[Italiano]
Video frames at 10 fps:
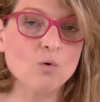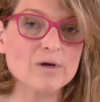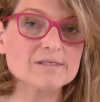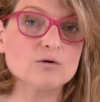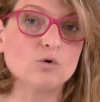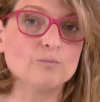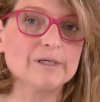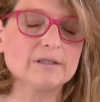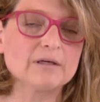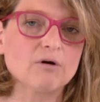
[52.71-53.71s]
Questo è
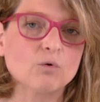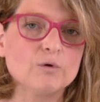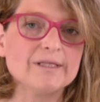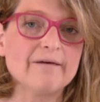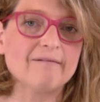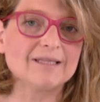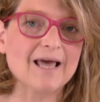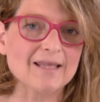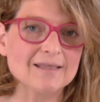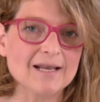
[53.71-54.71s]
l'obiettivo a cui deve
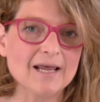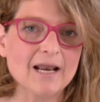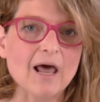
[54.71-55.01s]
tendere